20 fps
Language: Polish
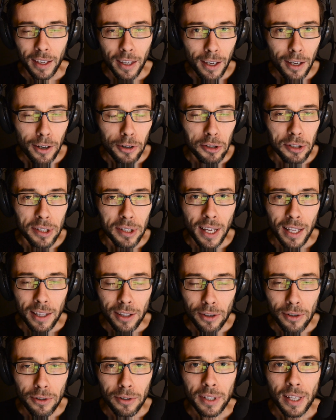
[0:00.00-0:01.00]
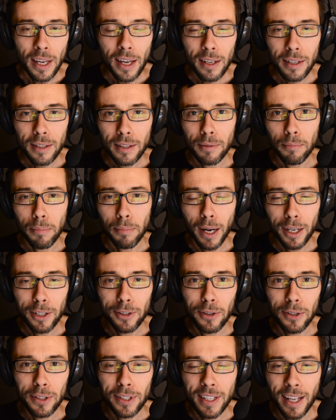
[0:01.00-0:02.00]
i ostatnio jest
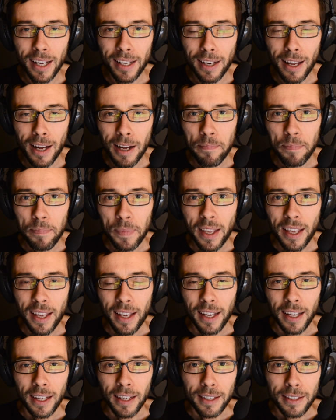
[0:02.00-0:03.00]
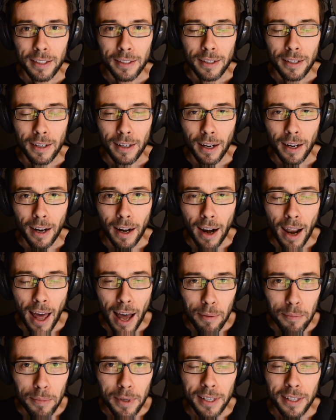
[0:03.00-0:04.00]
bardzo znana e, z
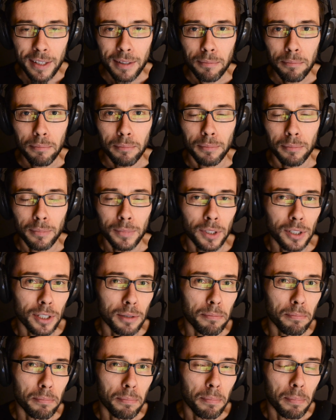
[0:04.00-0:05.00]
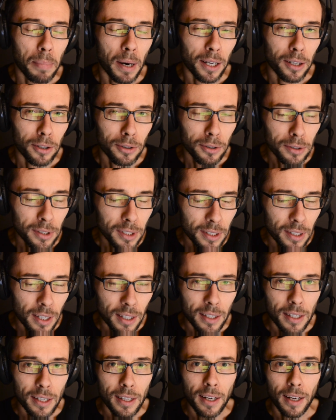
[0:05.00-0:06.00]
reklamy czy parodii
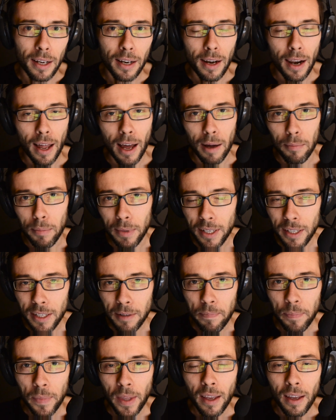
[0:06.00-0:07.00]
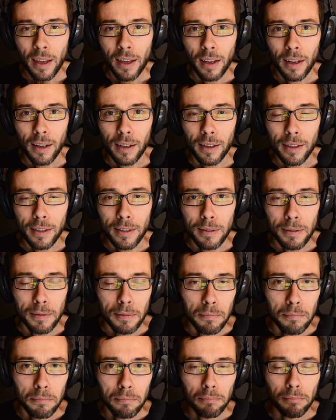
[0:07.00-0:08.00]
takiej reklamy e,
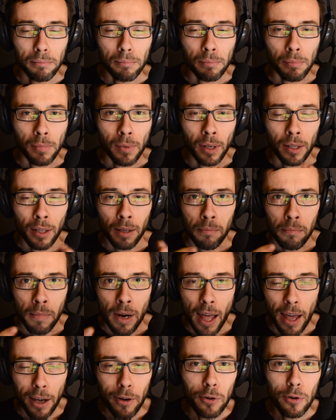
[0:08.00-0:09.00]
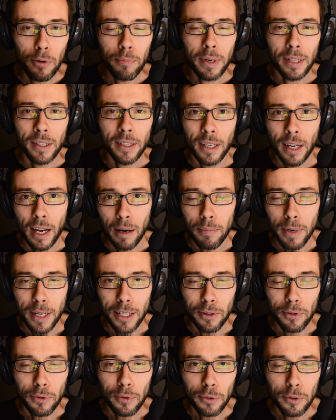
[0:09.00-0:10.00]
mleku,
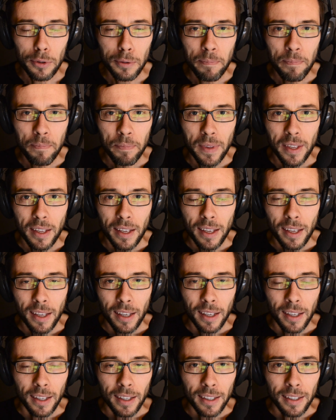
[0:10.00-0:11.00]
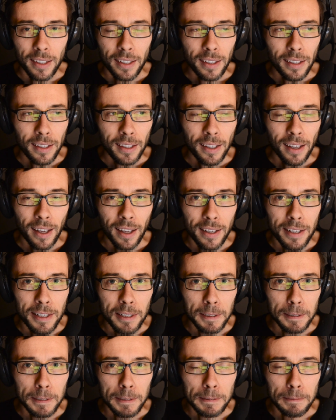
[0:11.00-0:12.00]
medykamentu i, y,
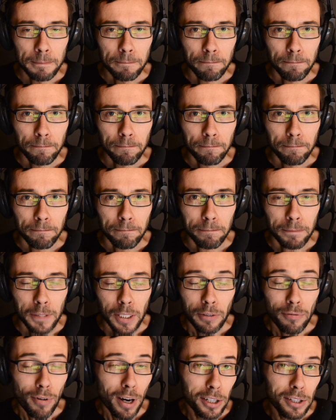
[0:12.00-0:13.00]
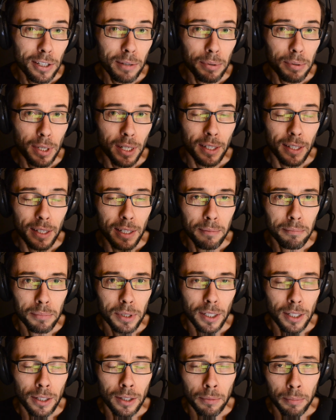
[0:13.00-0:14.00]
i właśnie przejdę,
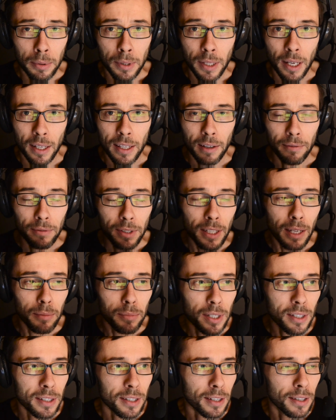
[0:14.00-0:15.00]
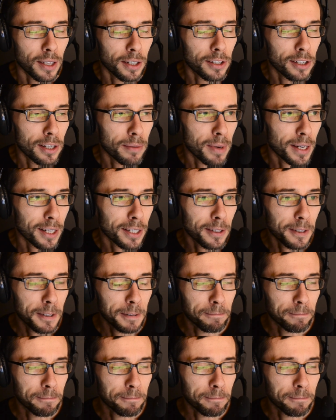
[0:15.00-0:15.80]
przejdę do pytania. Witam cię serdecznie, Magda.